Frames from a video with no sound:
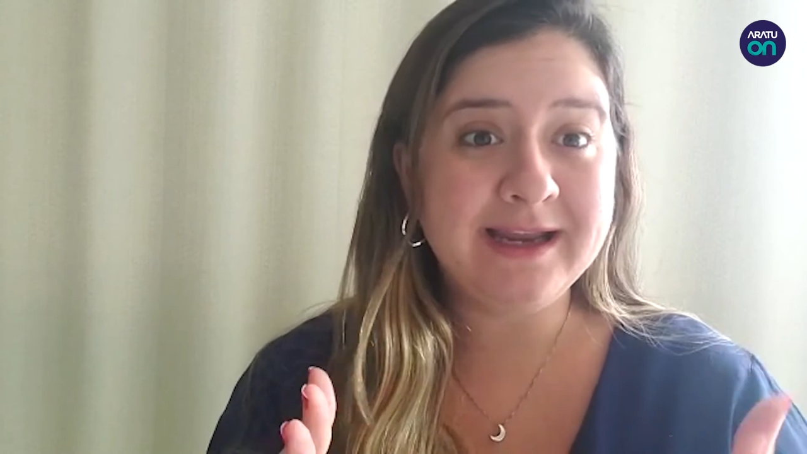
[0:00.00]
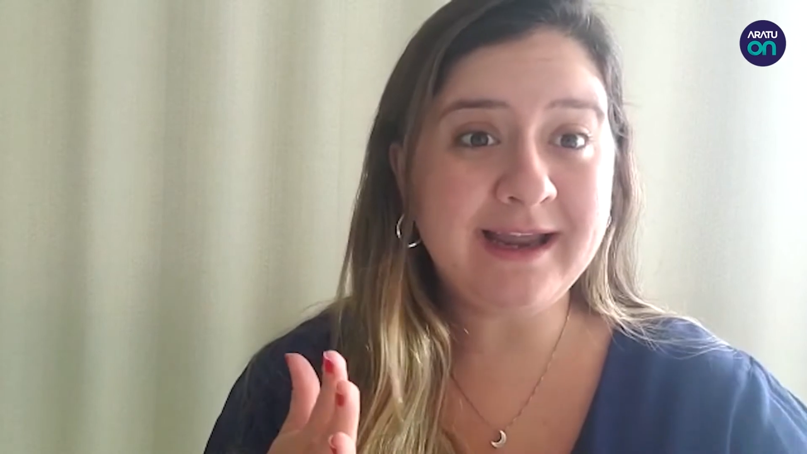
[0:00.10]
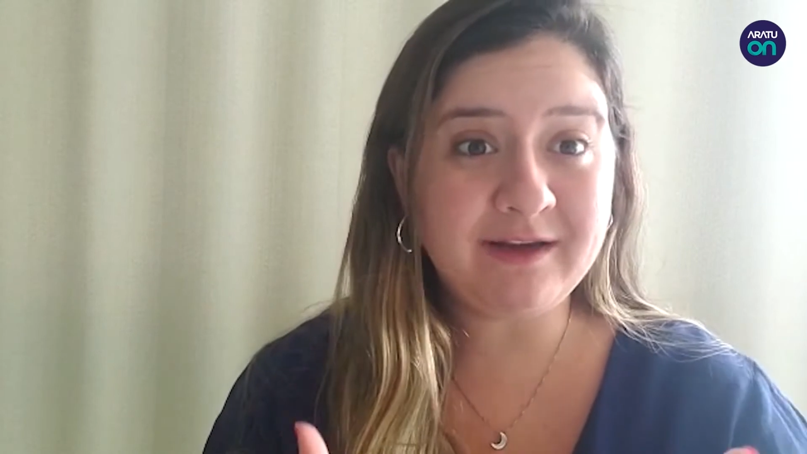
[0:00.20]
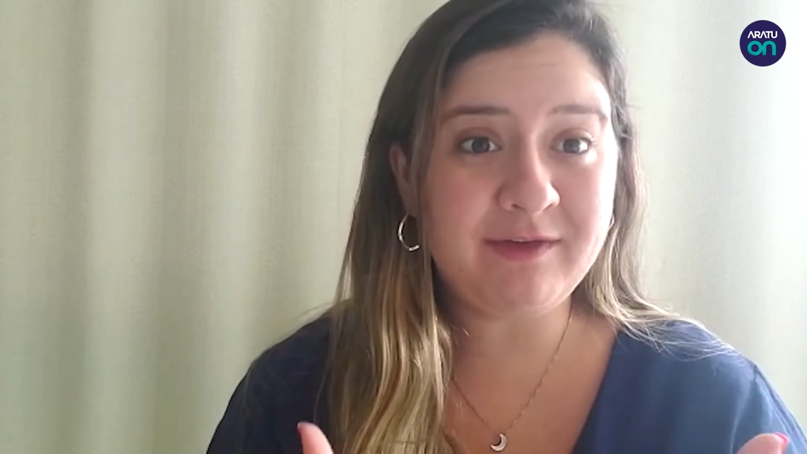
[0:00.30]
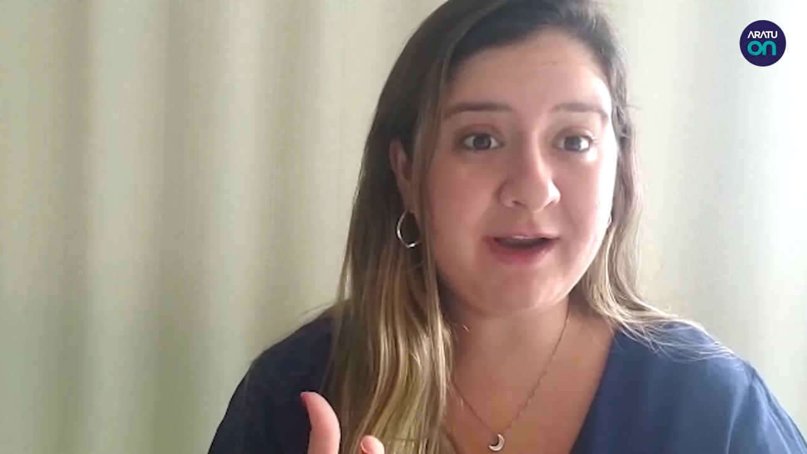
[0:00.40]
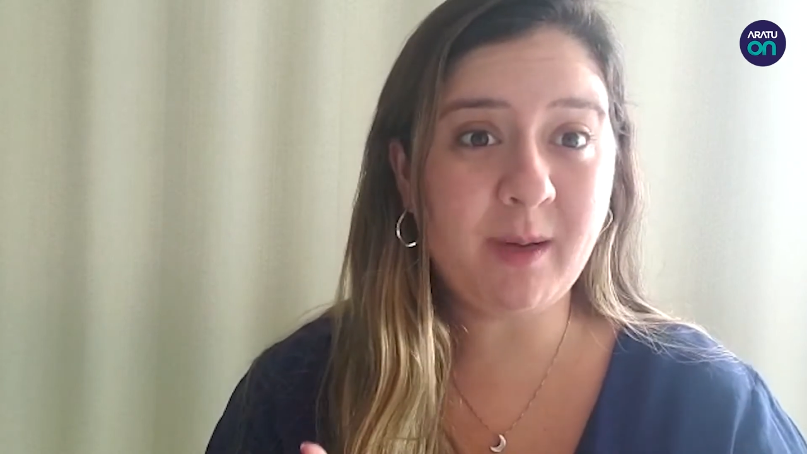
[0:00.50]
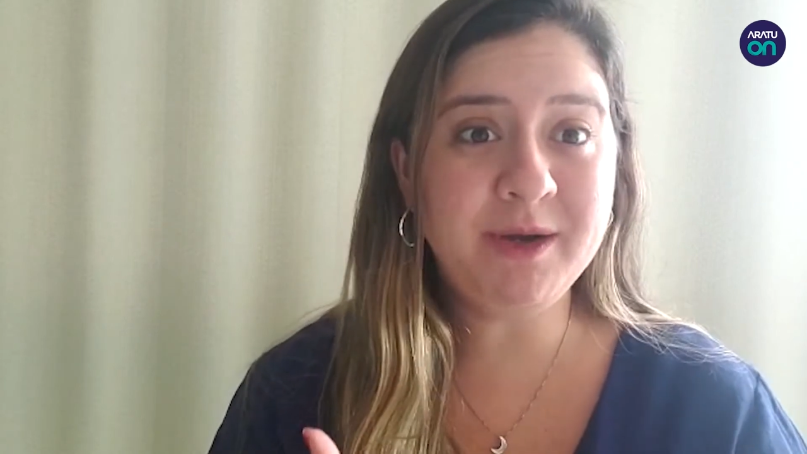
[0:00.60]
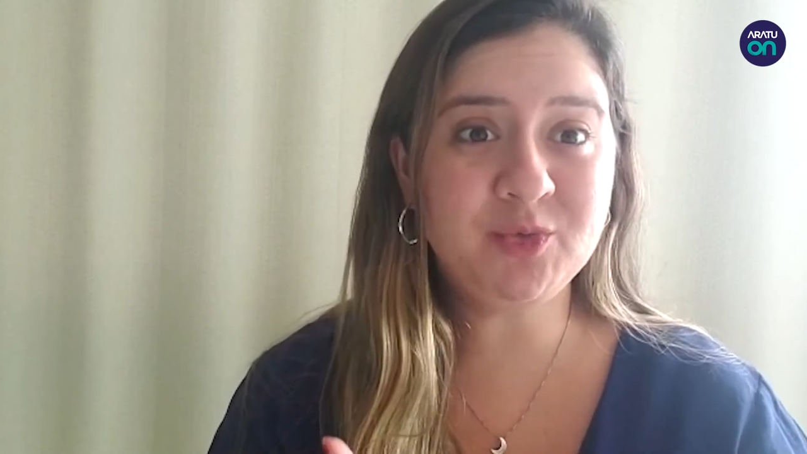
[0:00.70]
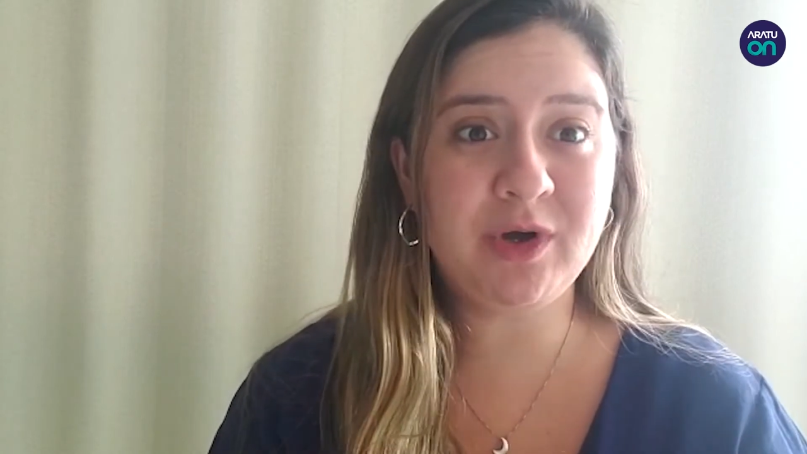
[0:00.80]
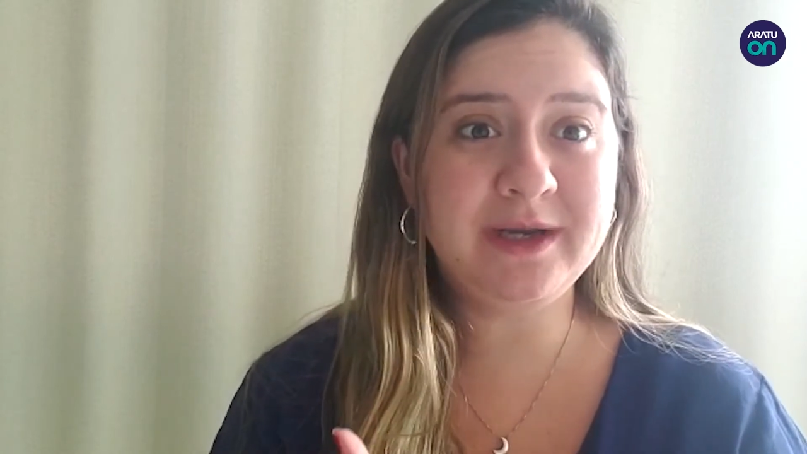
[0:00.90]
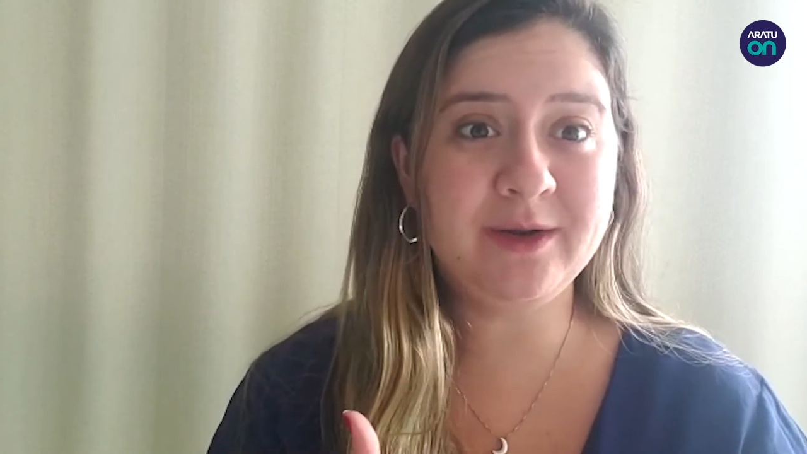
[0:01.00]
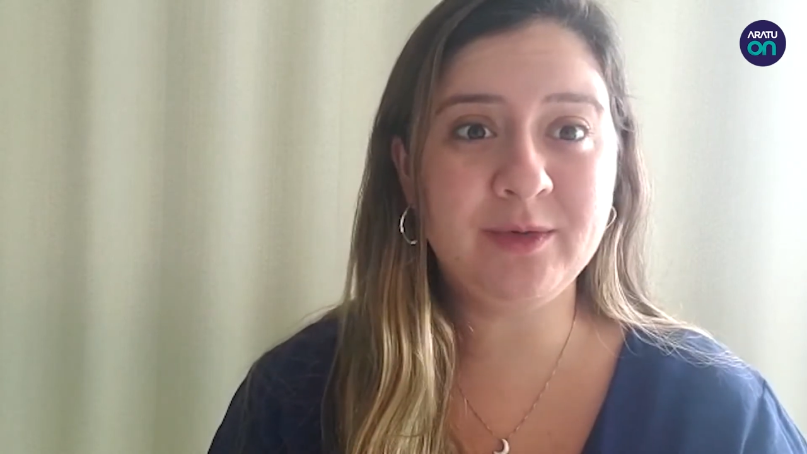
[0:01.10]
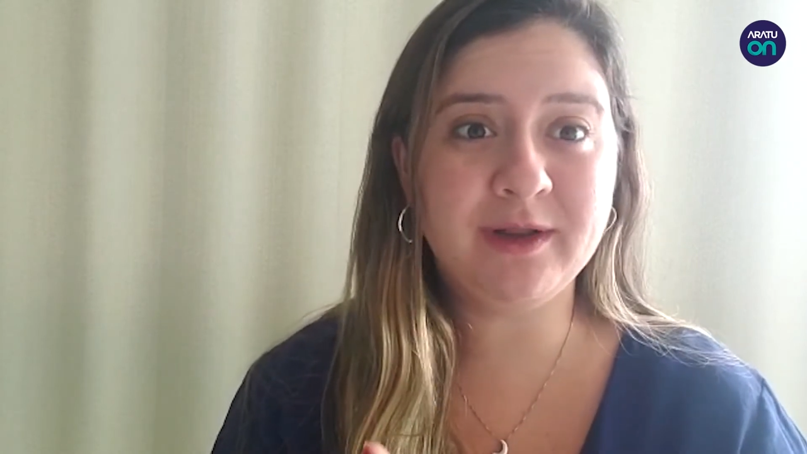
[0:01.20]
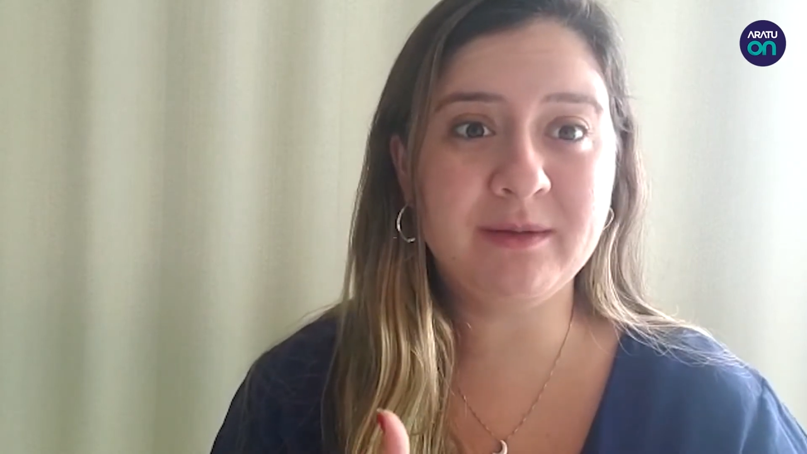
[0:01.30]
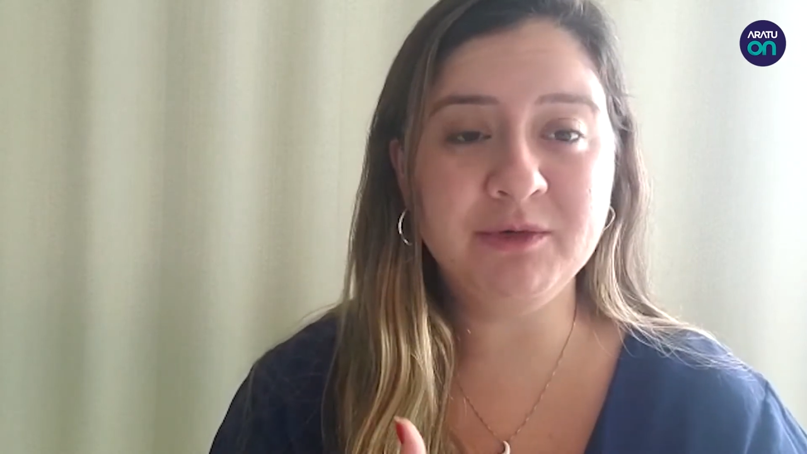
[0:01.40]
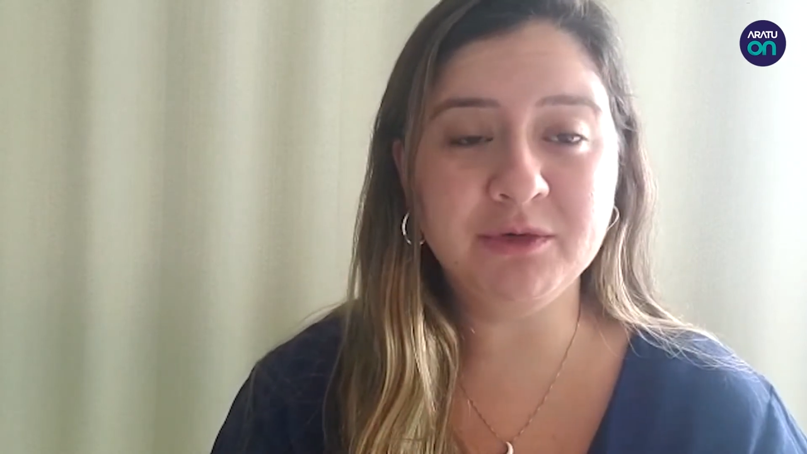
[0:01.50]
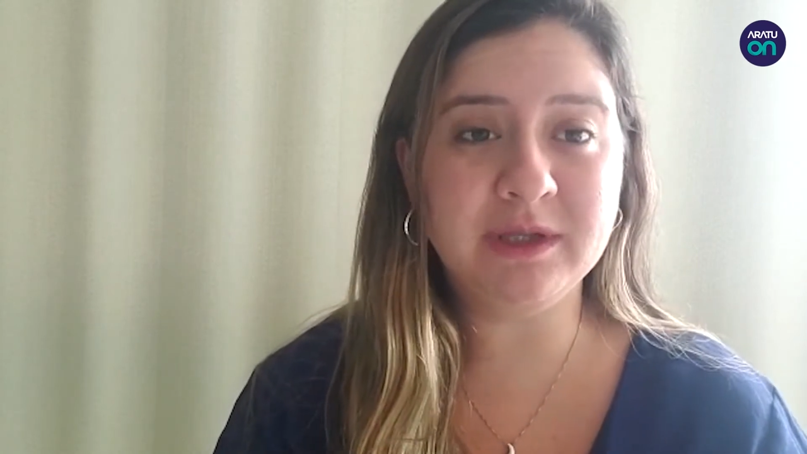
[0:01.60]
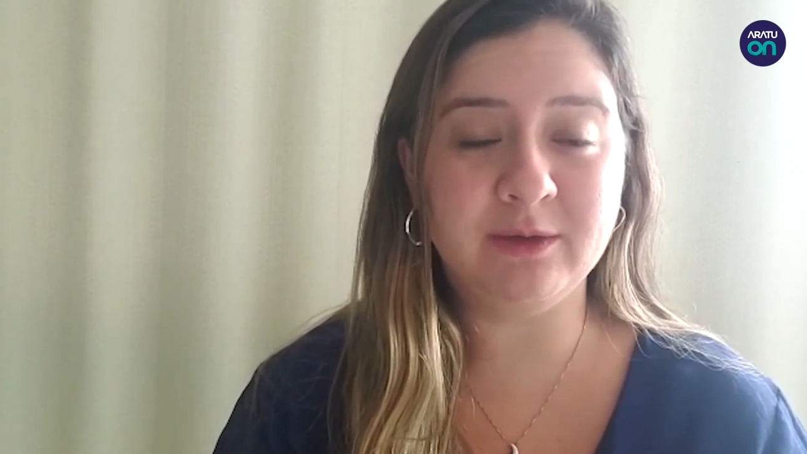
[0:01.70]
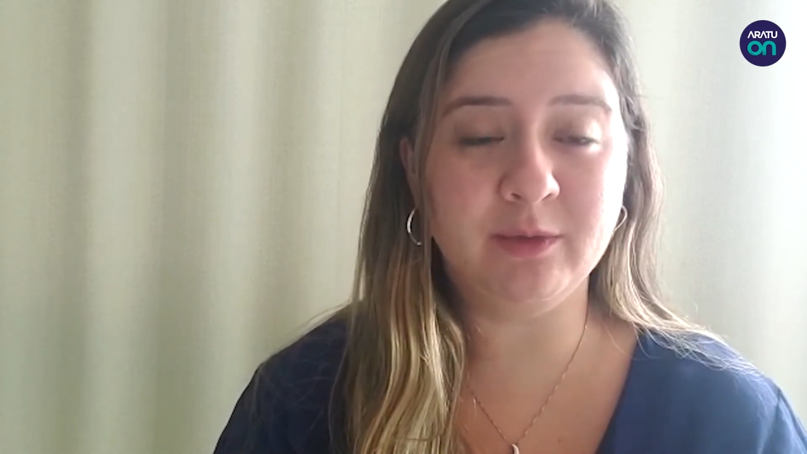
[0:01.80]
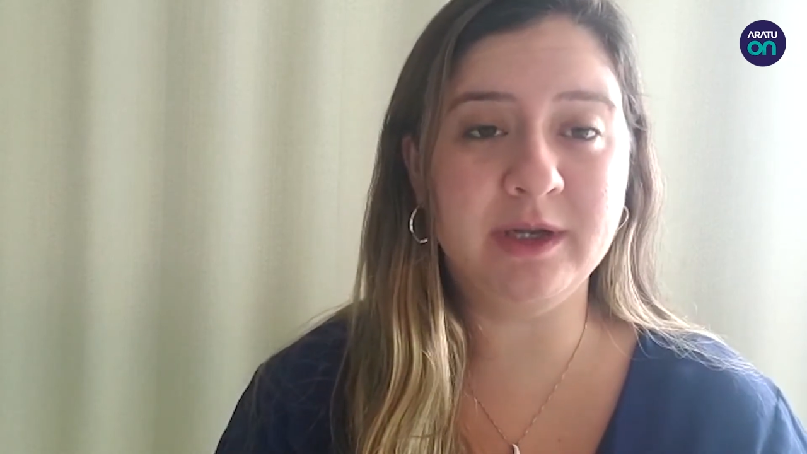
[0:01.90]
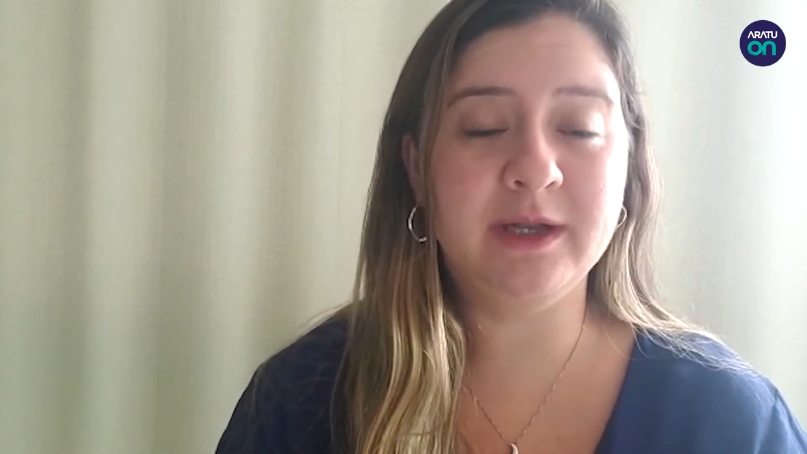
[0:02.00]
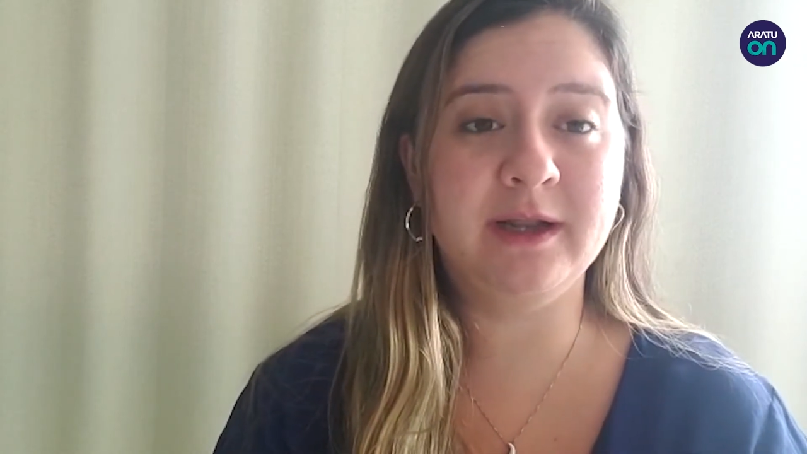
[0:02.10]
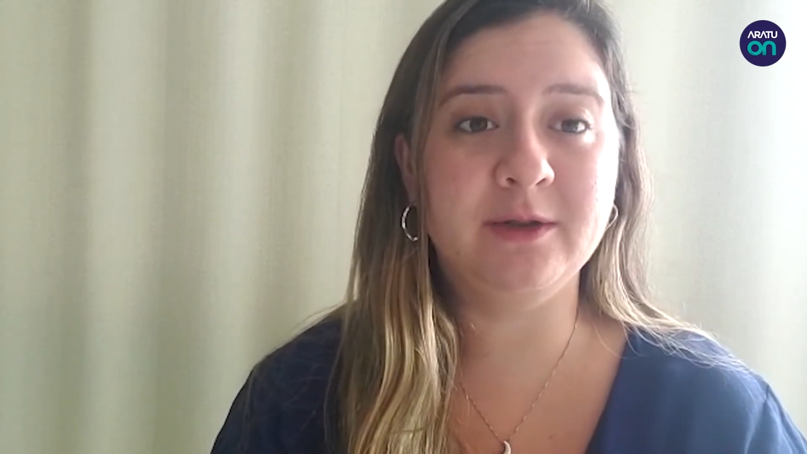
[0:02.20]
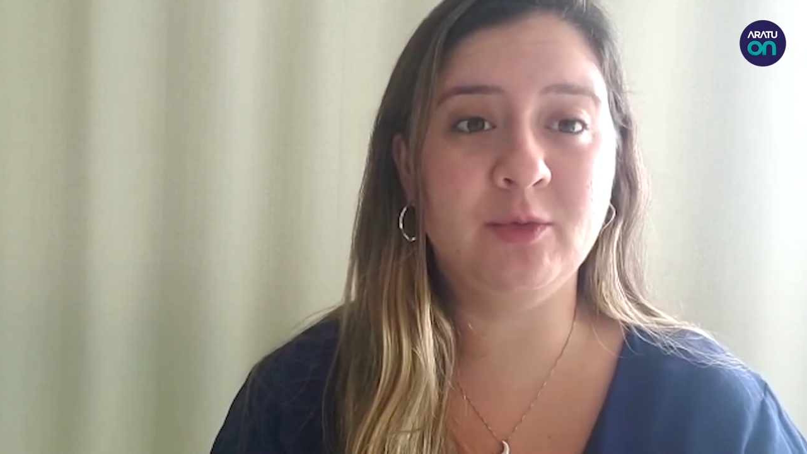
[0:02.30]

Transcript: E aí que fica realmente uma linha, no caso, muito tênue, né?